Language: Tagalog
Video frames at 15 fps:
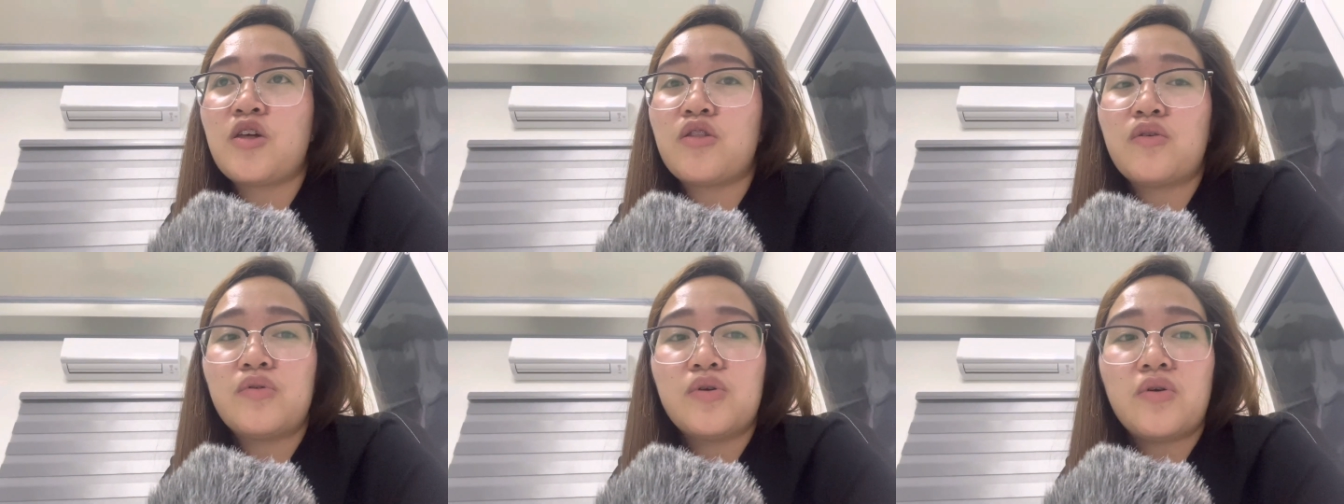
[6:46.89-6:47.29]

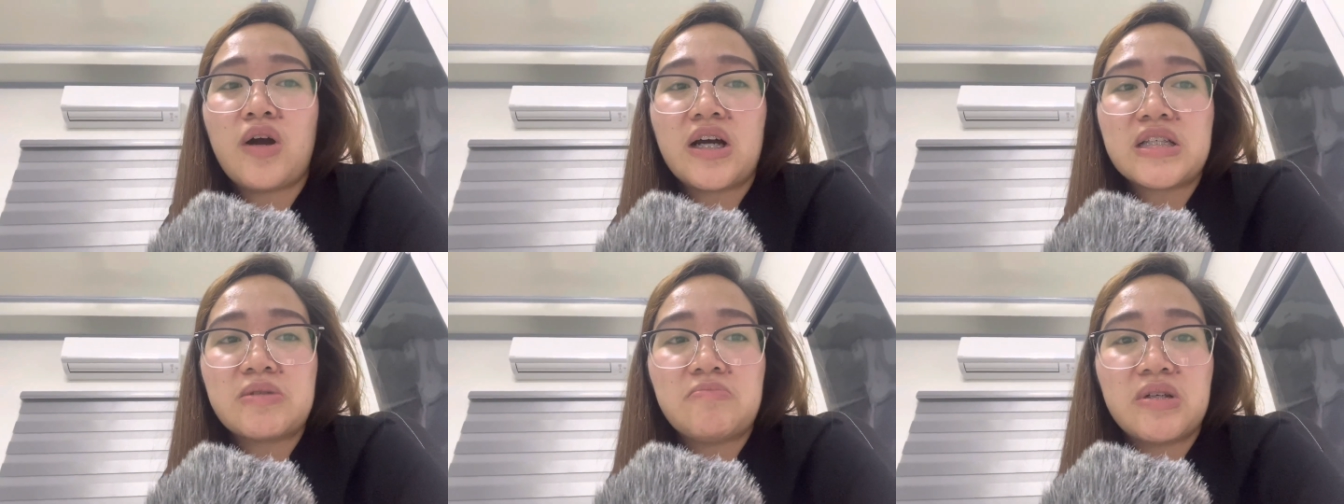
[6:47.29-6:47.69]
Though,
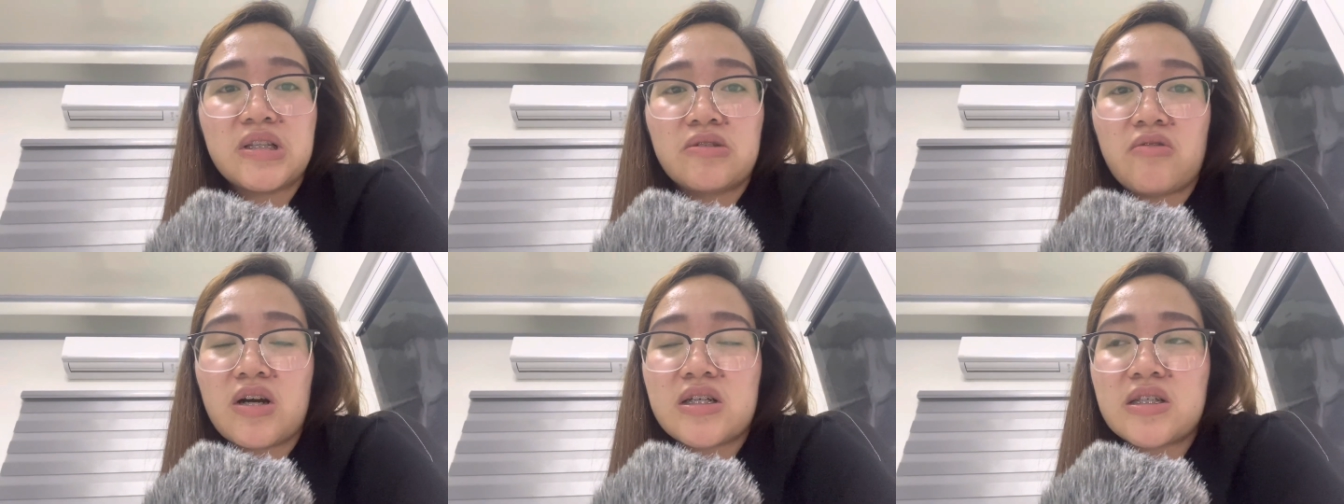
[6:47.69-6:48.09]
yung
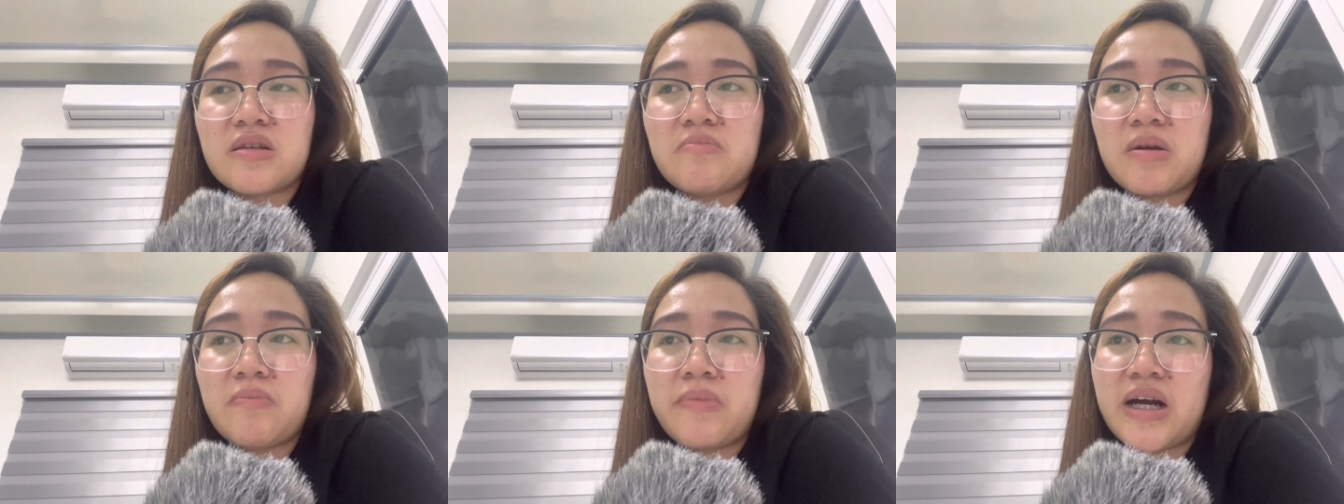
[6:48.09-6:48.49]
husband ko
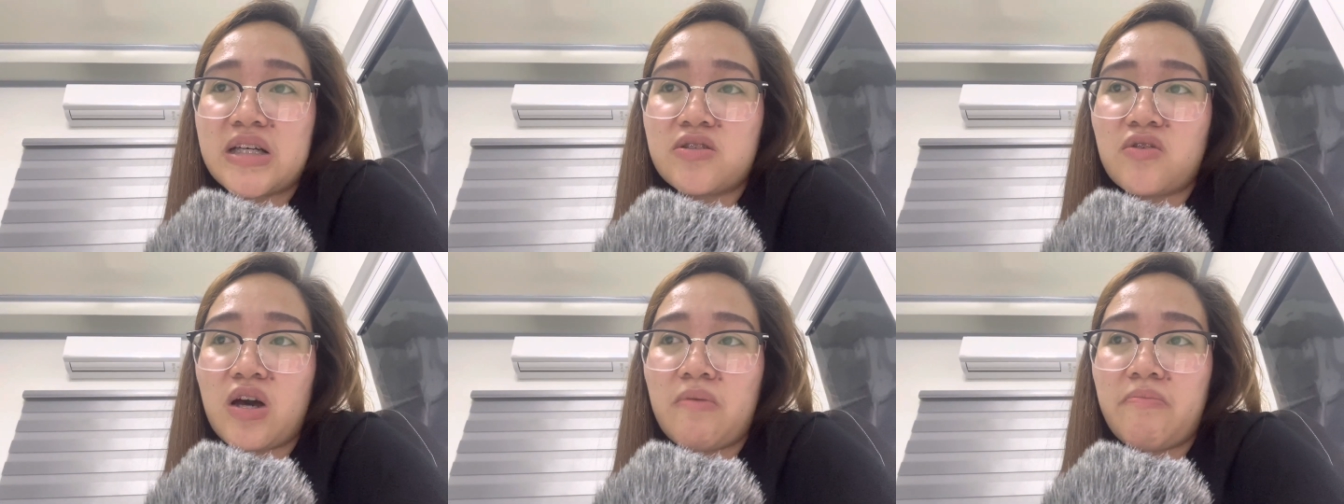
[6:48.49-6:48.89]
kasi may
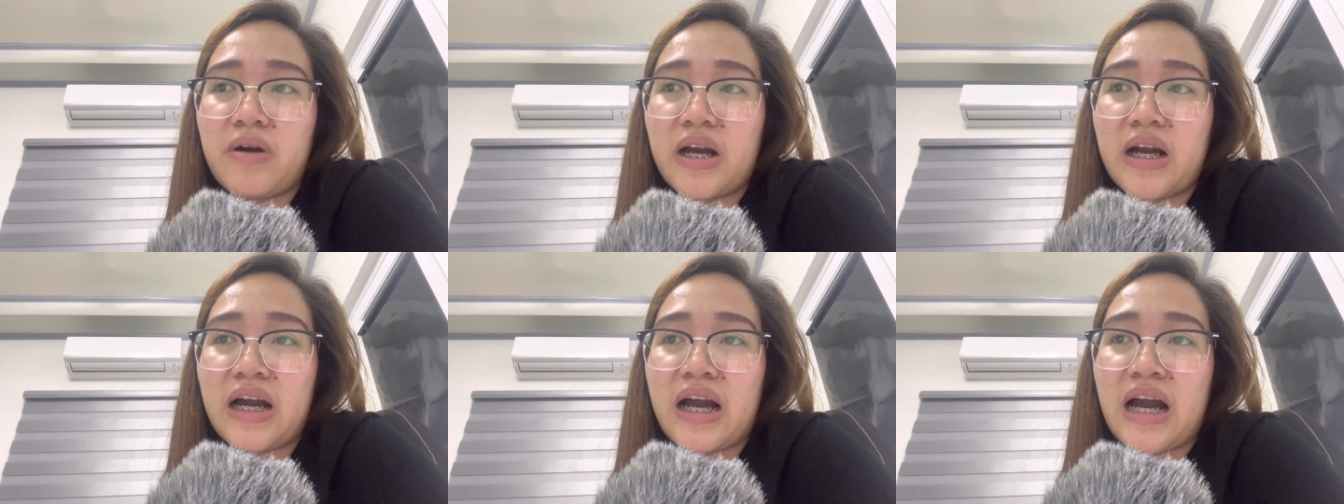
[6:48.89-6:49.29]
pasok
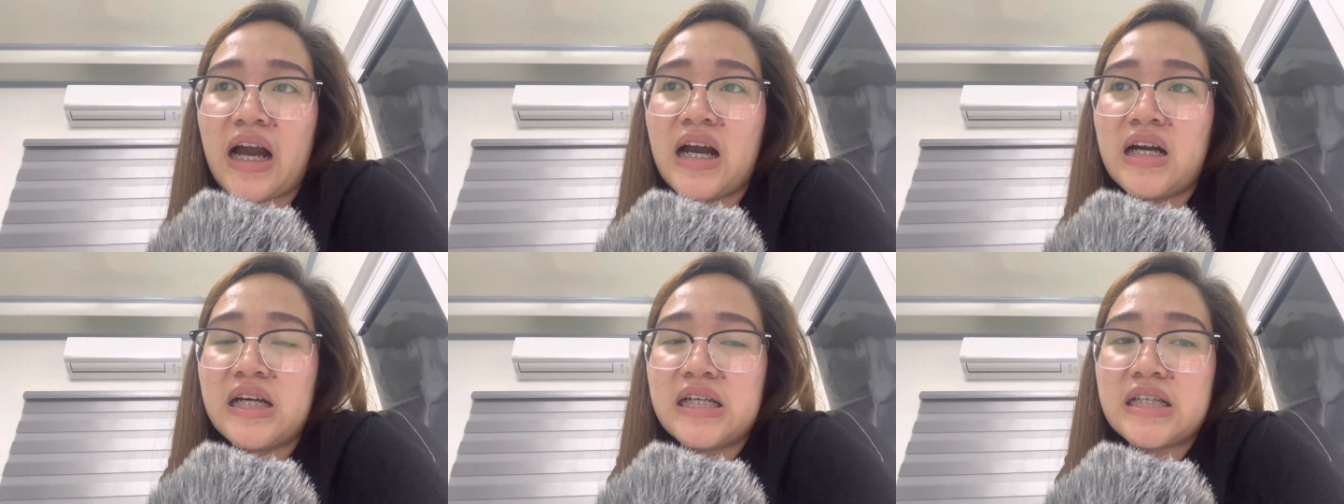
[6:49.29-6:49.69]
kapag ka
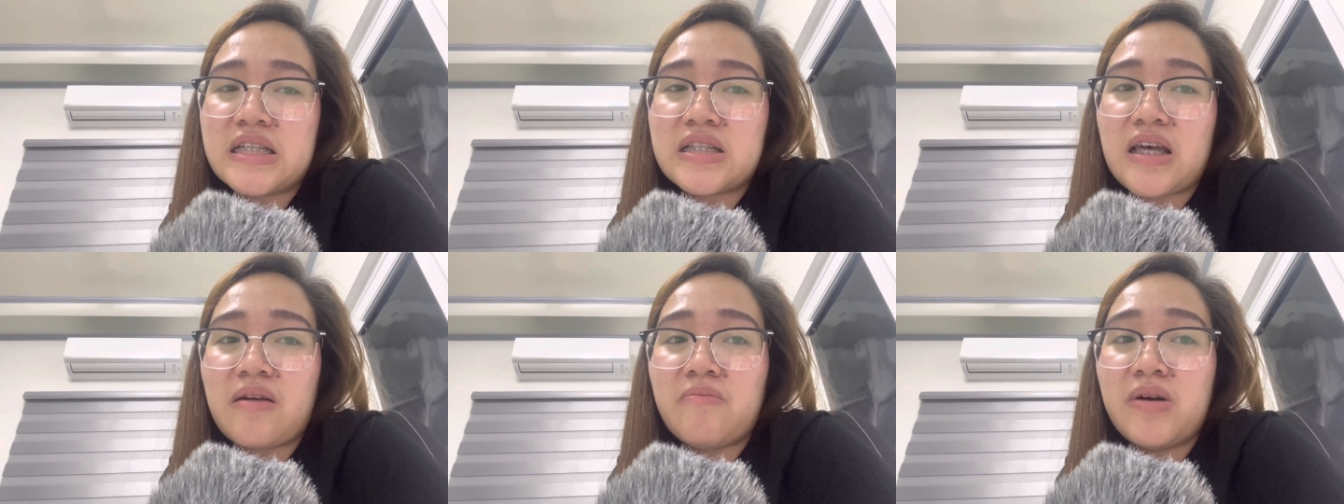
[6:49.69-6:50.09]

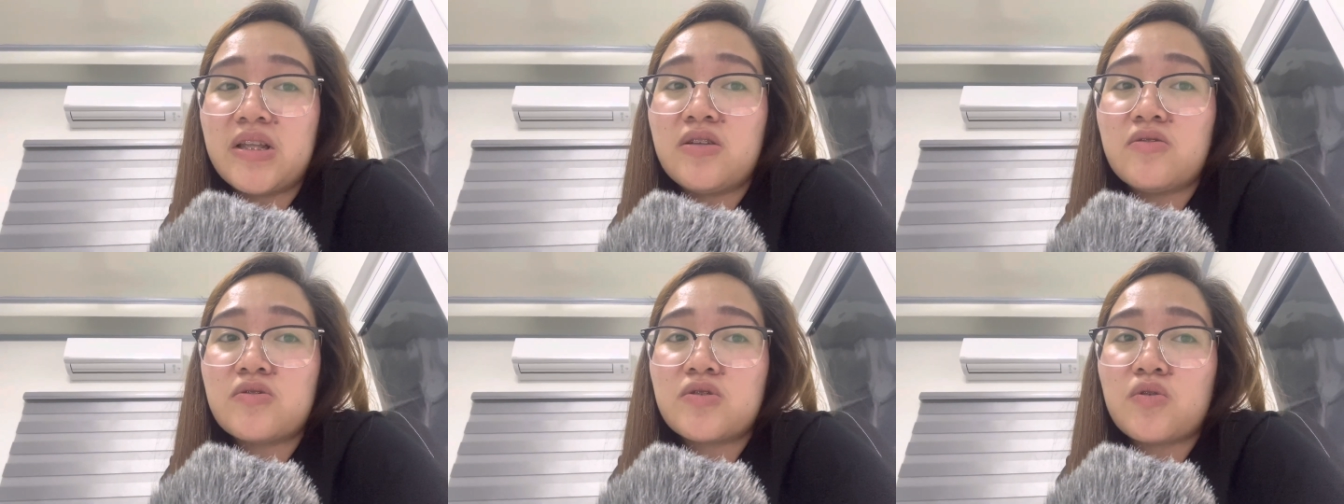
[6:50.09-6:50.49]
Sabado.